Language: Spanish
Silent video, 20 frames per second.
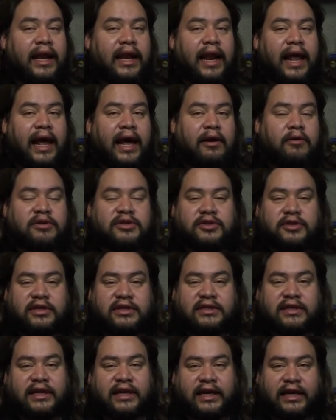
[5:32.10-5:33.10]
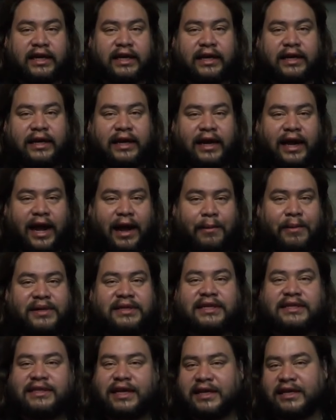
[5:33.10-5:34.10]
La cuestión es que a
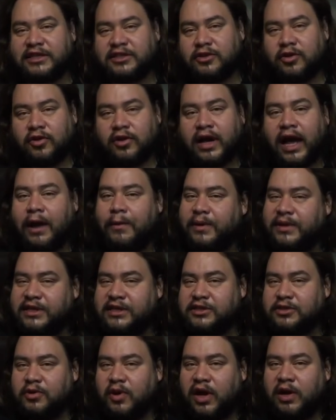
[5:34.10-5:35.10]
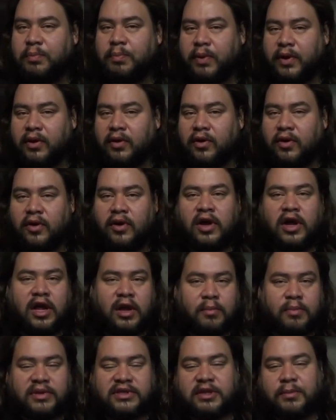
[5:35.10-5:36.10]
veces hay stock, a veces no hay, pero
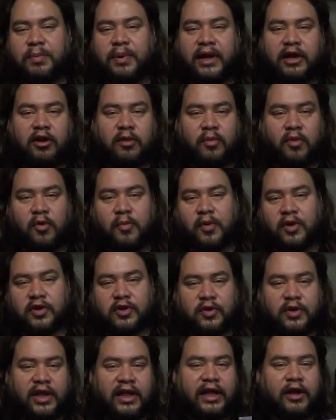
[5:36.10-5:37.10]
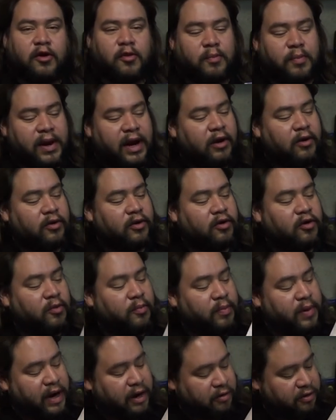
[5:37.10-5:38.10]
pues siempre hay como oportunidad de comprarlo o no
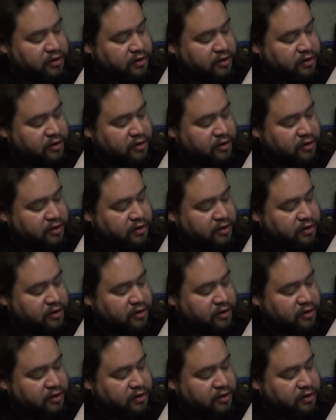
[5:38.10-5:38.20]
comprarlo.